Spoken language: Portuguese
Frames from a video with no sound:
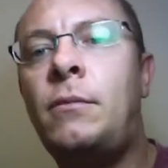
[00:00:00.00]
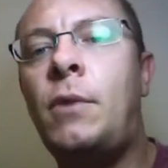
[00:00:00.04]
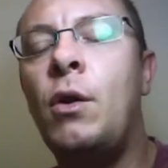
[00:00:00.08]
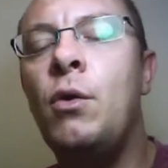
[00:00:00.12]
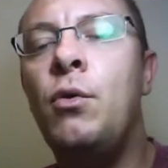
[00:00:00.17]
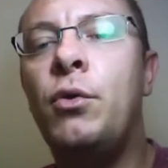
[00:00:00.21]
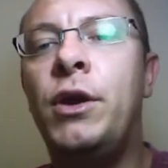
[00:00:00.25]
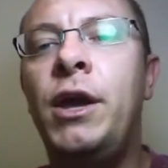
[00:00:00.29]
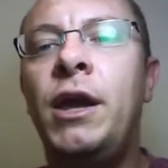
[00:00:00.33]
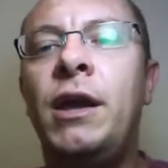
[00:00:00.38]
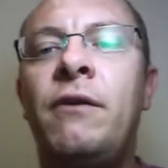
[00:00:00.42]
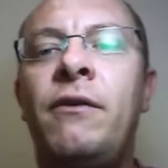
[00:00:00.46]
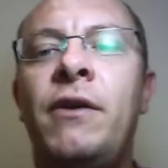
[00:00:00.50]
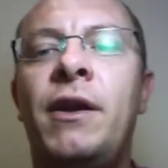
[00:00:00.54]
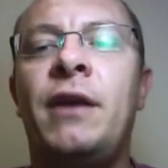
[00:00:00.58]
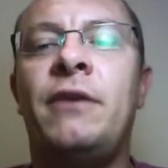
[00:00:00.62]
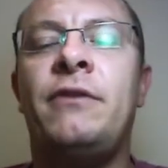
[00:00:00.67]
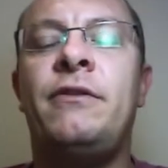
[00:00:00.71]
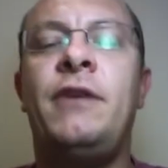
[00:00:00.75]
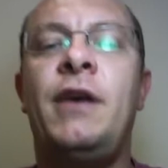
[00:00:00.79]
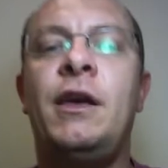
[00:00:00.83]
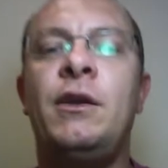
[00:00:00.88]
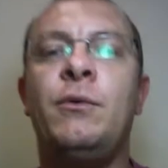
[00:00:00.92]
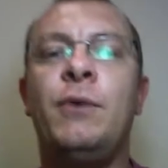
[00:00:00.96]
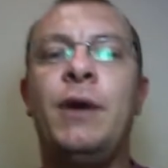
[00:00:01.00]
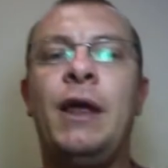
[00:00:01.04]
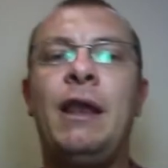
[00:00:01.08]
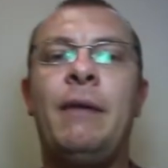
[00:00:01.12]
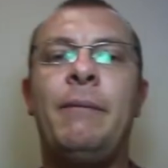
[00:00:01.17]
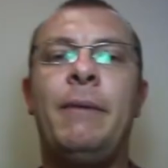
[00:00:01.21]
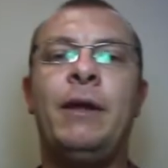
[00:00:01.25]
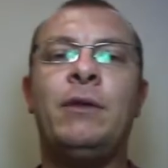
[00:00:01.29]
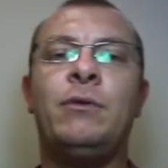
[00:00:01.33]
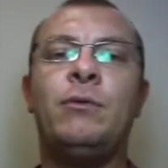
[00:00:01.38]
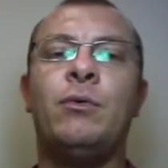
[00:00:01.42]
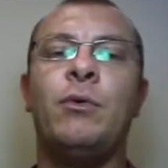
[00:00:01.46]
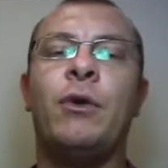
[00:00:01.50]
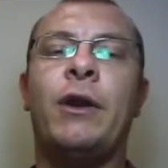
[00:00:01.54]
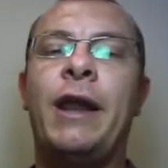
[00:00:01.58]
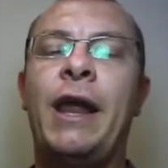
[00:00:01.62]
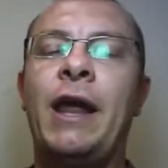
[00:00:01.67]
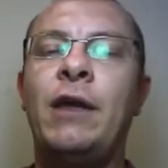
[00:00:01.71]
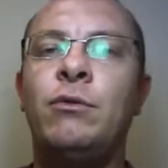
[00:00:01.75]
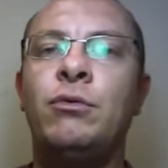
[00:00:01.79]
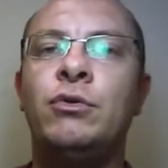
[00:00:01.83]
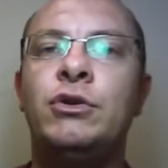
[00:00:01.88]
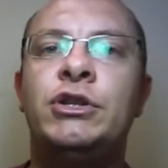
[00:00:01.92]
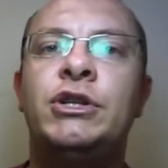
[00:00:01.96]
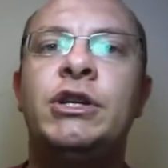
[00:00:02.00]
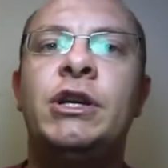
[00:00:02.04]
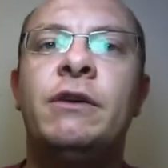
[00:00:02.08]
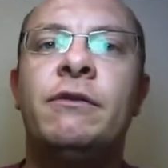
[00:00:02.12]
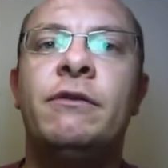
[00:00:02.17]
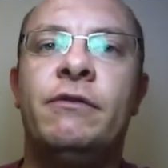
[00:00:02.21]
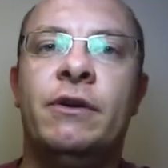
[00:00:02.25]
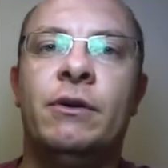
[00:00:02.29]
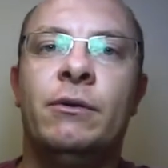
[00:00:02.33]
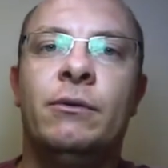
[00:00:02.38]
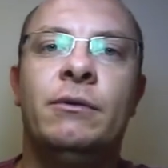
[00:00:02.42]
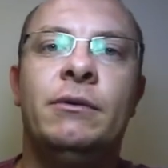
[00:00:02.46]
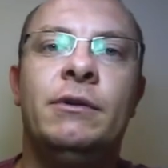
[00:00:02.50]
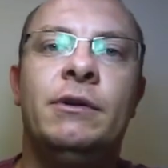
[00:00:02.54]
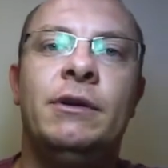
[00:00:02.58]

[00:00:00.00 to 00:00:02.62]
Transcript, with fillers: O que, que vem a ser um elemento redutível?